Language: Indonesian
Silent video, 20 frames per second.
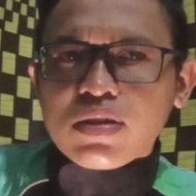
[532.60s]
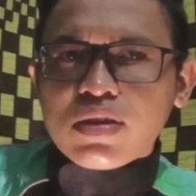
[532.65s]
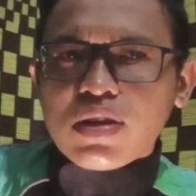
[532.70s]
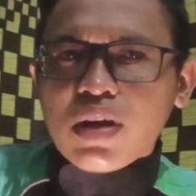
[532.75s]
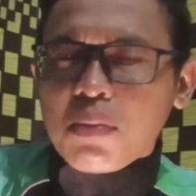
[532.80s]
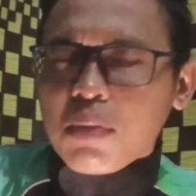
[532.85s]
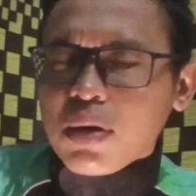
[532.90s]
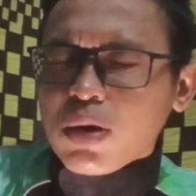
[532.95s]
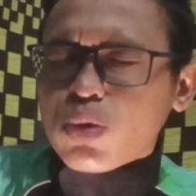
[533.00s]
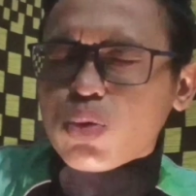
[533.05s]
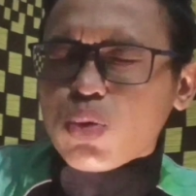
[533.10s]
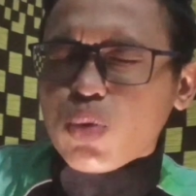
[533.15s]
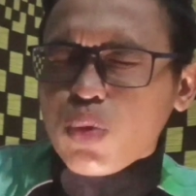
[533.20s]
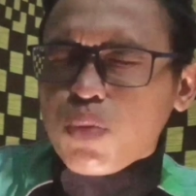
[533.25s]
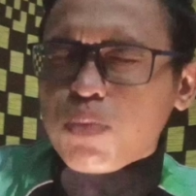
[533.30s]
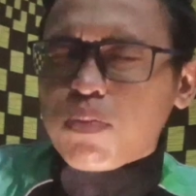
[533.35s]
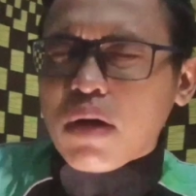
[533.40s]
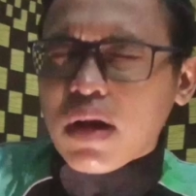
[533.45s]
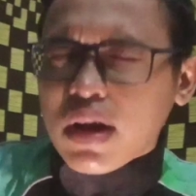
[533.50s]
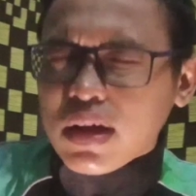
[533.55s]
zaman
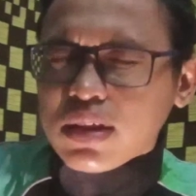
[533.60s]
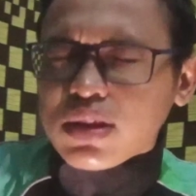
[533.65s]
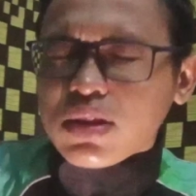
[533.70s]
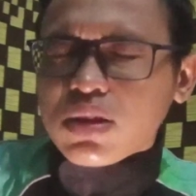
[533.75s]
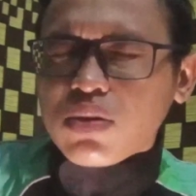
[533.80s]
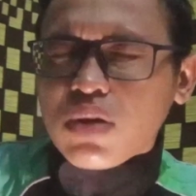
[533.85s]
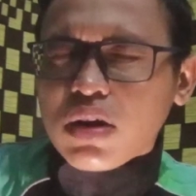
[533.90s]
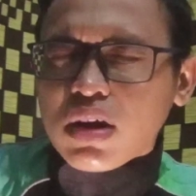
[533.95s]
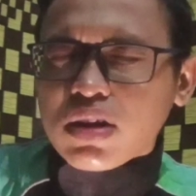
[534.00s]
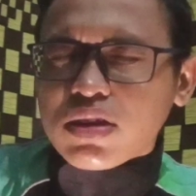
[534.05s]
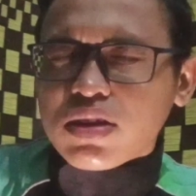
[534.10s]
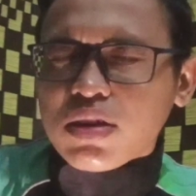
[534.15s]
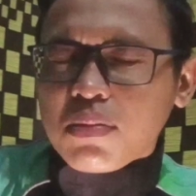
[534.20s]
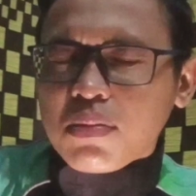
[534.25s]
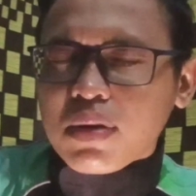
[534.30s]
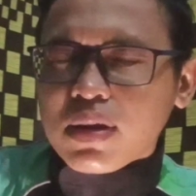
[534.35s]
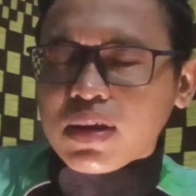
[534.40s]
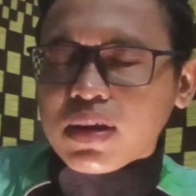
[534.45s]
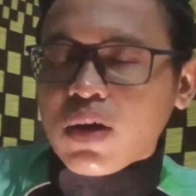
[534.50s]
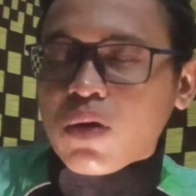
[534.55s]
dulu banget itu ada
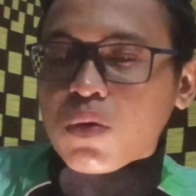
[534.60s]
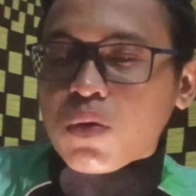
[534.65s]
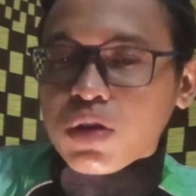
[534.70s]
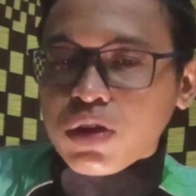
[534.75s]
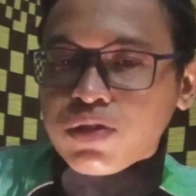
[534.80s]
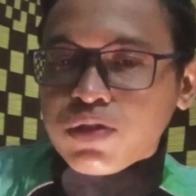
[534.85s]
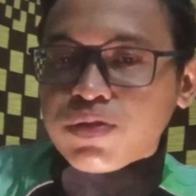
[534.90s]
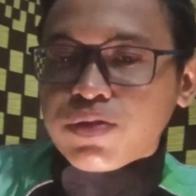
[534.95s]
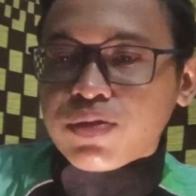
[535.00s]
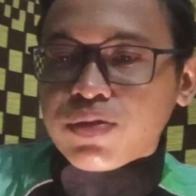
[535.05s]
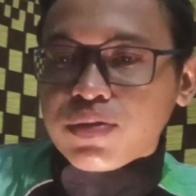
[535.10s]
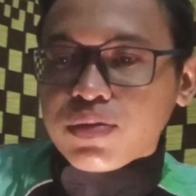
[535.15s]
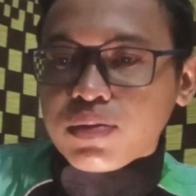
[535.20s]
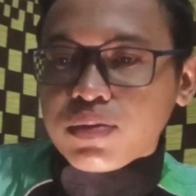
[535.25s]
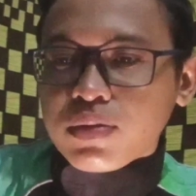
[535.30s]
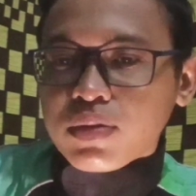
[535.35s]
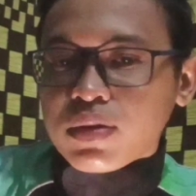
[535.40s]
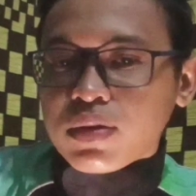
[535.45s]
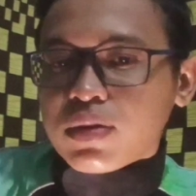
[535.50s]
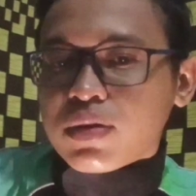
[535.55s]
zamannya Olive
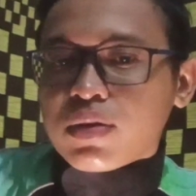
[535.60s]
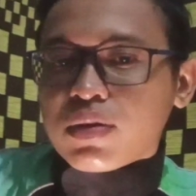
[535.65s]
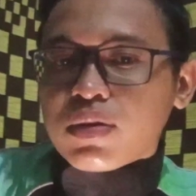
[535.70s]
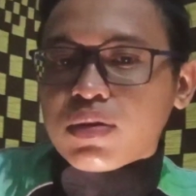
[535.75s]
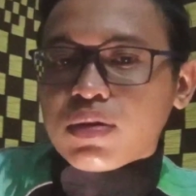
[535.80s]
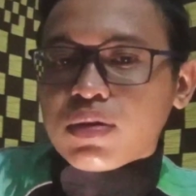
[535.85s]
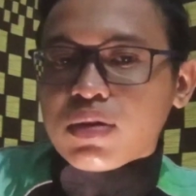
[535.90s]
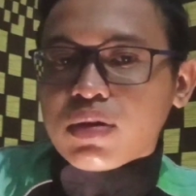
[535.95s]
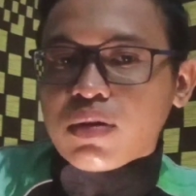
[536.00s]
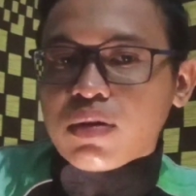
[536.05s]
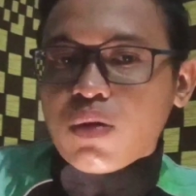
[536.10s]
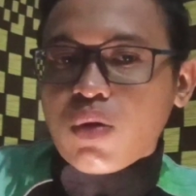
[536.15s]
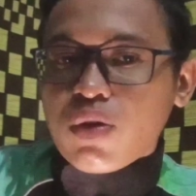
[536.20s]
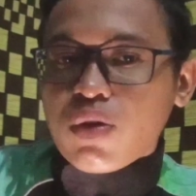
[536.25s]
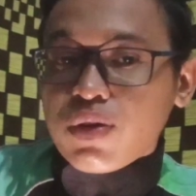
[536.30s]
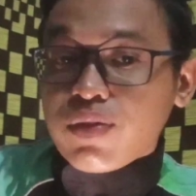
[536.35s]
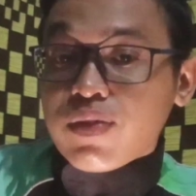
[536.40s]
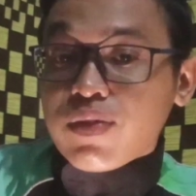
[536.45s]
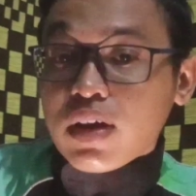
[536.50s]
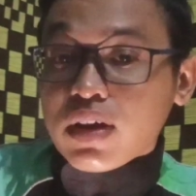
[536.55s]

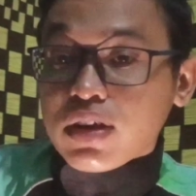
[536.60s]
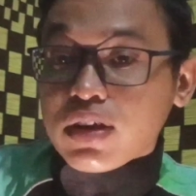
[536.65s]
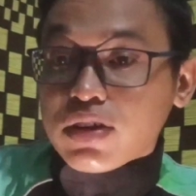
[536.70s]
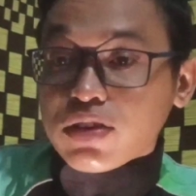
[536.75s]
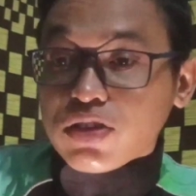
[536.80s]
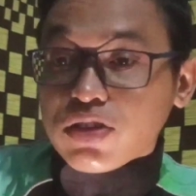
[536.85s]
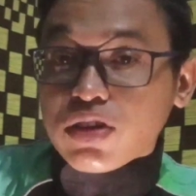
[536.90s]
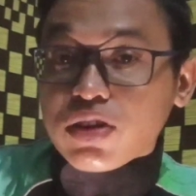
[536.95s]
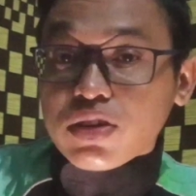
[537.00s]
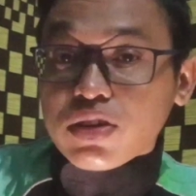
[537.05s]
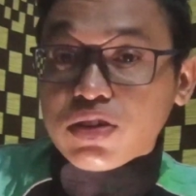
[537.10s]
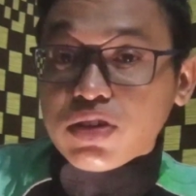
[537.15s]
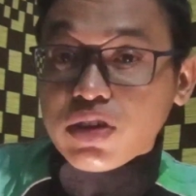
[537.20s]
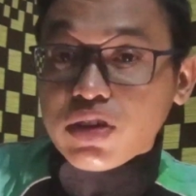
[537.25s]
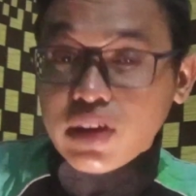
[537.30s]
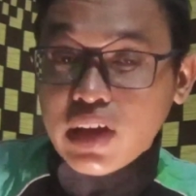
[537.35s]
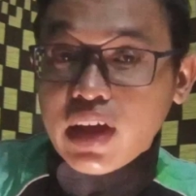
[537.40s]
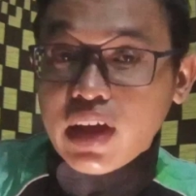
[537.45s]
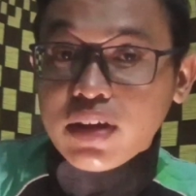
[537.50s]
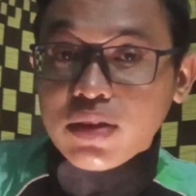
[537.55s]
Olive lagi
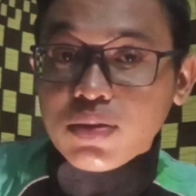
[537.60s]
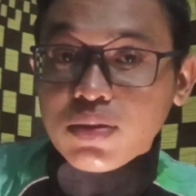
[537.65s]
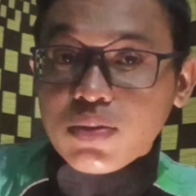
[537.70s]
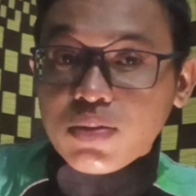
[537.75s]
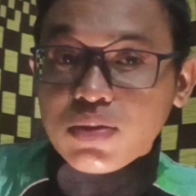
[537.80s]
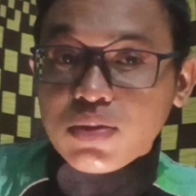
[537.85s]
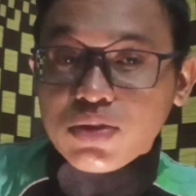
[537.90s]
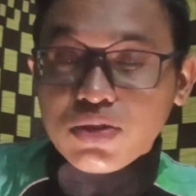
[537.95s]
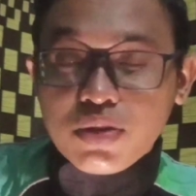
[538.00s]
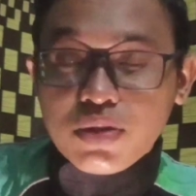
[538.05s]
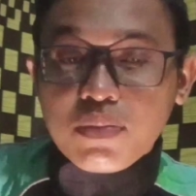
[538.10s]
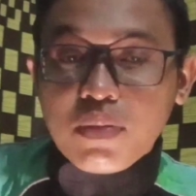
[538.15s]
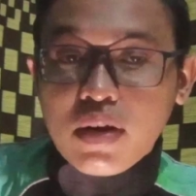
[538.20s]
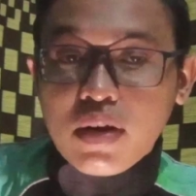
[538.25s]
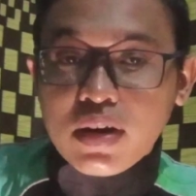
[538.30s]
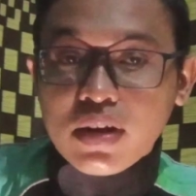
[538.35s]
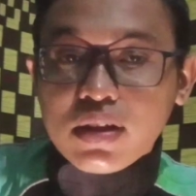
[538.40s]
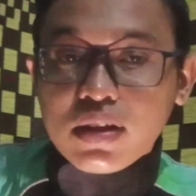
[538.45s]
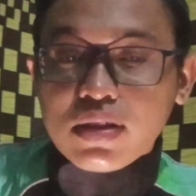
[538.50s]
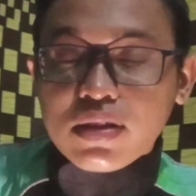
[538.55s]
kenceng-kencengnya itu kenceng
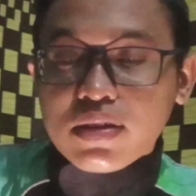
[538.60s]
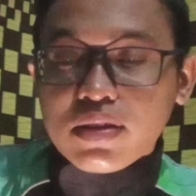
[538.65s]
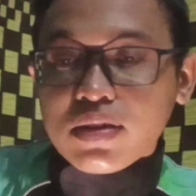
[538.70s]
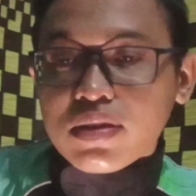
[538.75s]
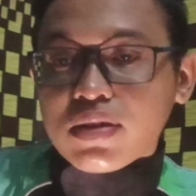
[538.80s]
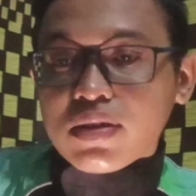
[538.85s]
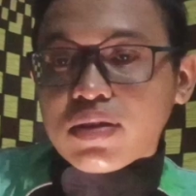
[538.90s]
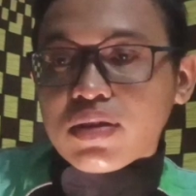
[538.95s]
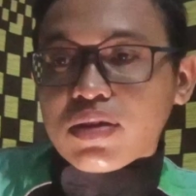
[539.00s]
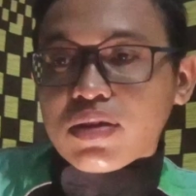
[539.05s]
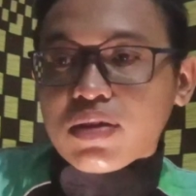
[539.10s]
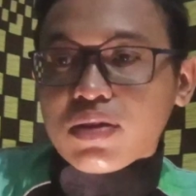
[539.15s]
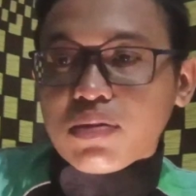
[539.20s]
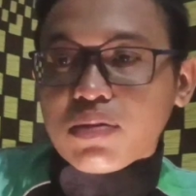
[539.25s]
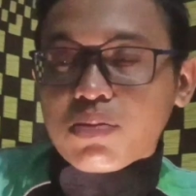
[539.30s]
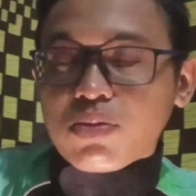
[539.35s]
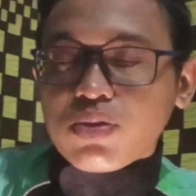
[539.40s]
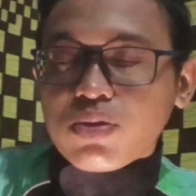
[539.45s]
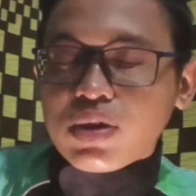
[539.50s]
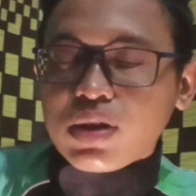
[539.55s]
banget
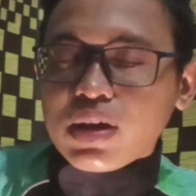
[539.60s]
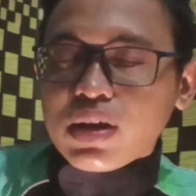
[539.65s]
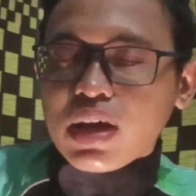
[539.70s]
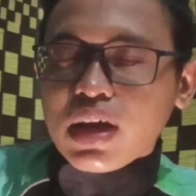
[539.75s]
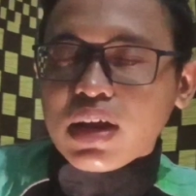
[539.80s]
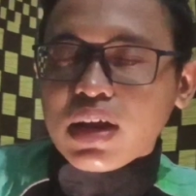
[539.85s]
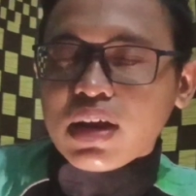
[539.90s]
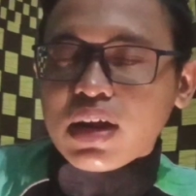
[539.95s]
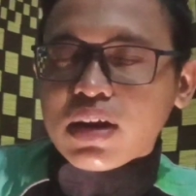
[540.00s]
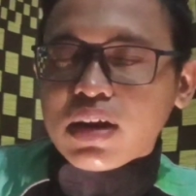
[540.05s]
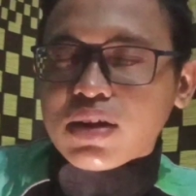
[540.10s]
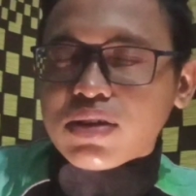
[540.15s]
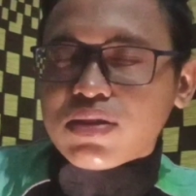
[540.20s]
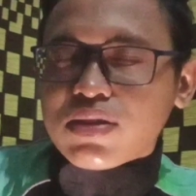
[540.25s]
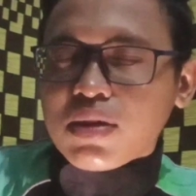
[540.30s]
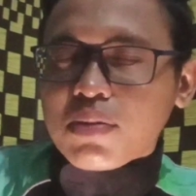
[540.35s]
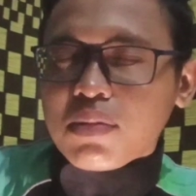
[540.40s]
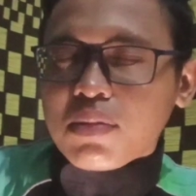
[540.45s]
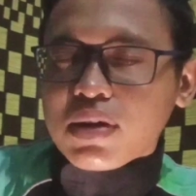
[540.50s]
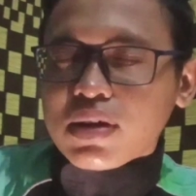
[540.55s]
kemudian ada
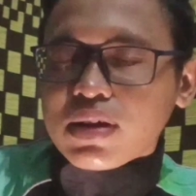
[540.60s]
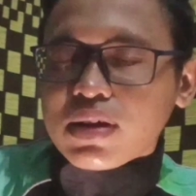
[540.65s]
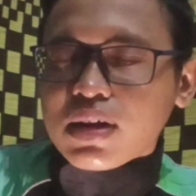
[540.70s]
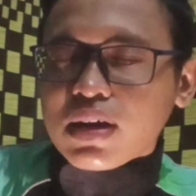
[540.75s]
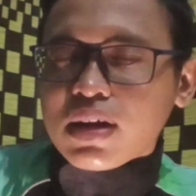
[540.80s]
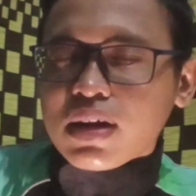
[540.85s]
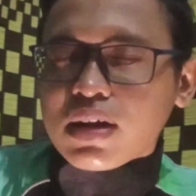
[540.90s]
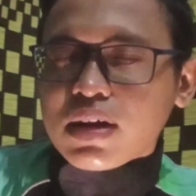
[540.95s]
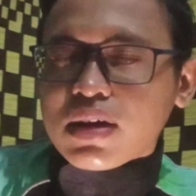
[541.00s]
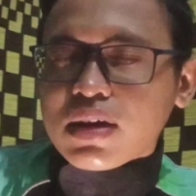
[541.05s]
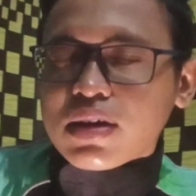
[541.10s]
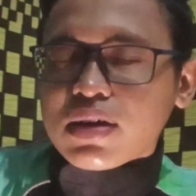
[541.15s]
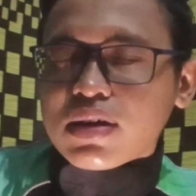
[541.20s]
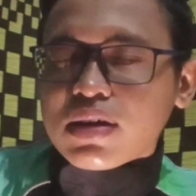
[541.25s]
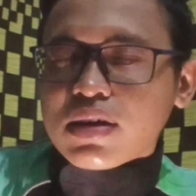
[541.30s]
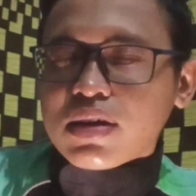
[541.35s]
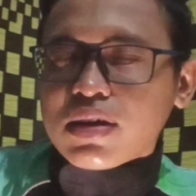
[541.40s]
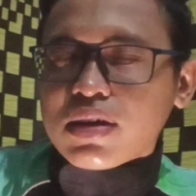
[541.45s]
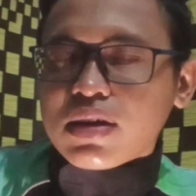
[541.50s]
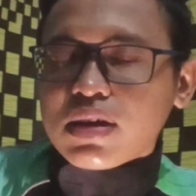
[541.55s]
zamannya
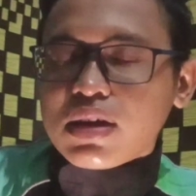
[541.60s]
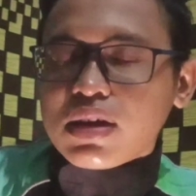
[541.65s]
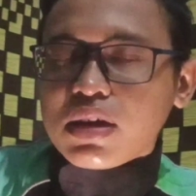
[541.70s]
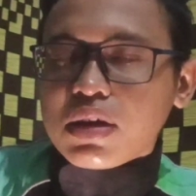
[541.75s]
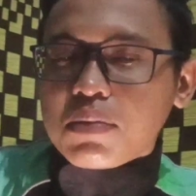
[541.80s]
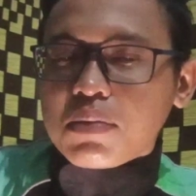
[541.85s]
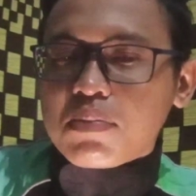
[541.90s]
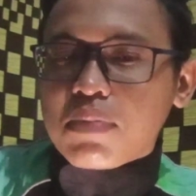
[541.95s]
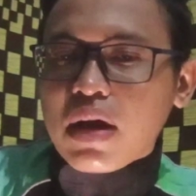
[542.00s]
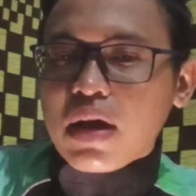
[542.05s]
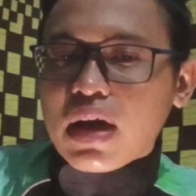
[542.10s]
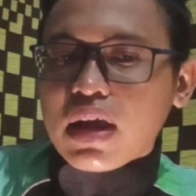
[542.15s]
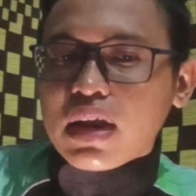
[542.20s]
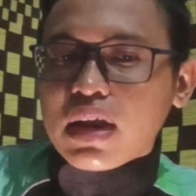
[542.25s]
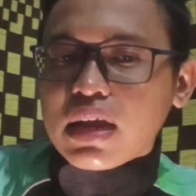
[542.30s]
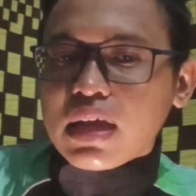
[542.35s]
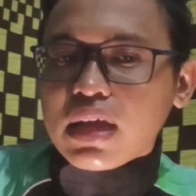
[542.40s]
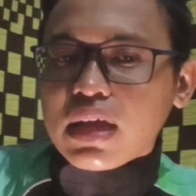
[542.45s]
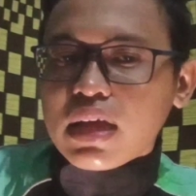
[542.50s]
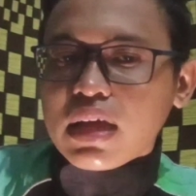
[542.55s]
di
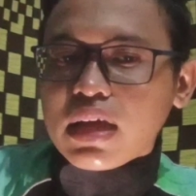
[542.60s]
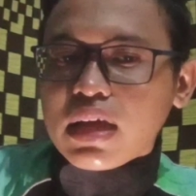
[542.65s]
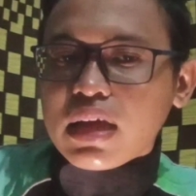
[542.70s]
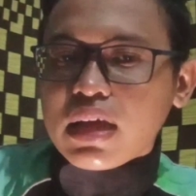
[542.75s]
Bale